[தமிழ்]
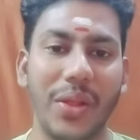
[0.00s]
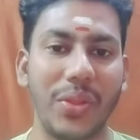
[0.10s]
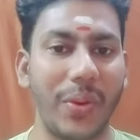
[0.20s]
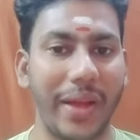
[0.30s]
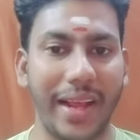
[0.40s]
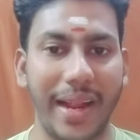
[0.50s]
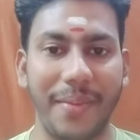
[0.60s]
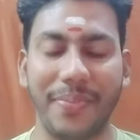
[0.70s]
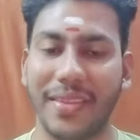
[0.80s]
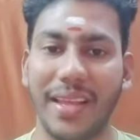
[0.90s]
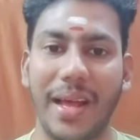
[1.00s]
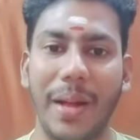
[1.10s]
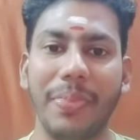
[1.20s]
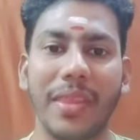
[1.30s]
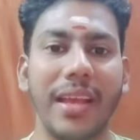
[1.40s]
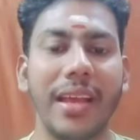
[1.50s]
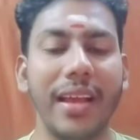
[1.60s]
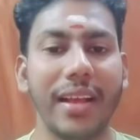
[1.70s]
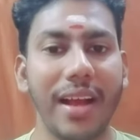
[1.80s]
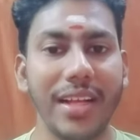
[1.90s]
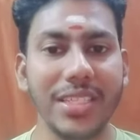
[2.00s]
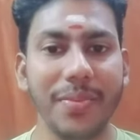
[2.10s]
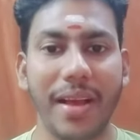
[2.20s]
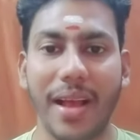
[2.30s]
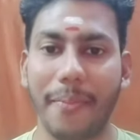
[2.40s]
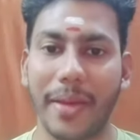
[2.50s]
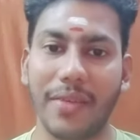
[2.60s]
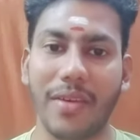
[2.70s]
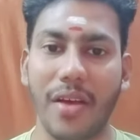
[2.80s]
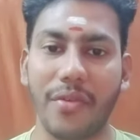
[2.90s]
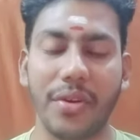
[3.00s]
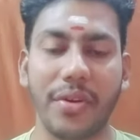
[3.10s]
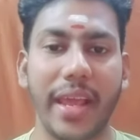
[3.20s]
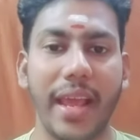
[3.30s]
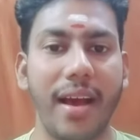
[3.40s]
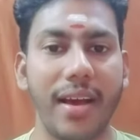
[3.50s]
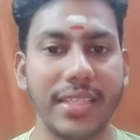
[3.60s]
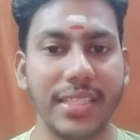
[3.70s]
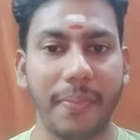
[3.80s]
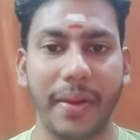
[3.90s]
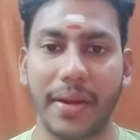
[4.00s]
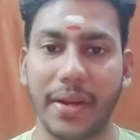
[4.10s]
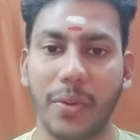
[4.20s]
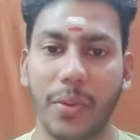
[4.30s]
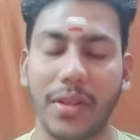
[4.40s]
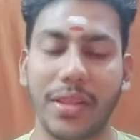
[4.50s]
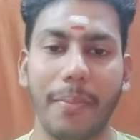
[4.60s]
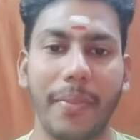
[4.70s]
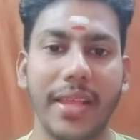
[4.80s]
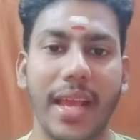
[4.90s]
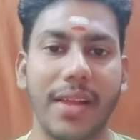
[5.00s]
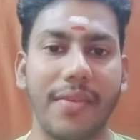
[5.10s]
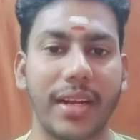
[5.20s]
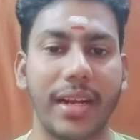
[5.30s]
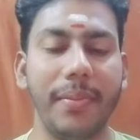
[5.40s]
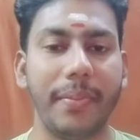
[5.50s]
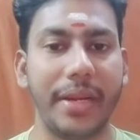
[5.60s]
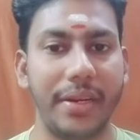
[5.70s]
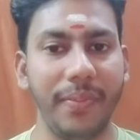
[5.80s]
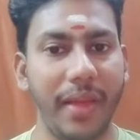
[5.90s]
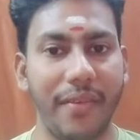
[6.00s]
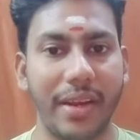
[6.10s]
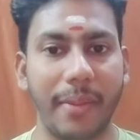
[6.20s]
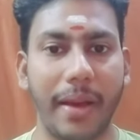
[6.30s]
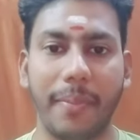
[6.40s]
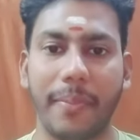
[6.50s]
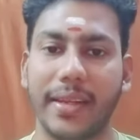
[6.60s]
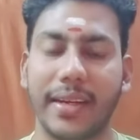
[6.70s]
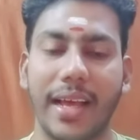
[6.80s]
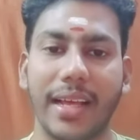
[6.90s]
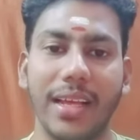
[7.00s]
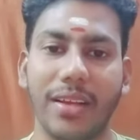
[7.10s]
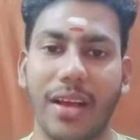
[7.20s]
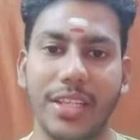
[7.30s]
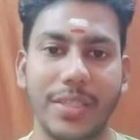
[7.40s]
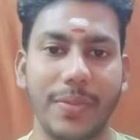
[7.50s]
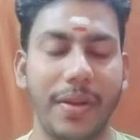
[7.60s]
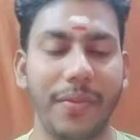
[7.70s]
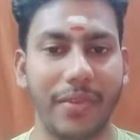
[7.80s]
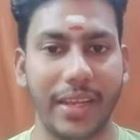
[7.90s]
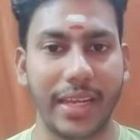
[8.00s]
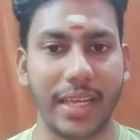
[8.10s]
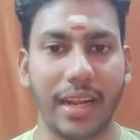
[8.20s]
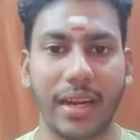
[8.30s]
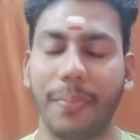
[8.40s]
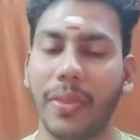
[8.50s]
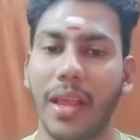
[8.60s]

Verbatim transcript: தொடங்கலாம் ஆம் காஞ்சி மகா பிரிவாருடைய ஆசி பெற்று ஒரு தம்பதியானவர்கள் மீண்டும் அவரை பார்ப்பதற்காக காஞ்சிபுரம் வருகிறார்கள்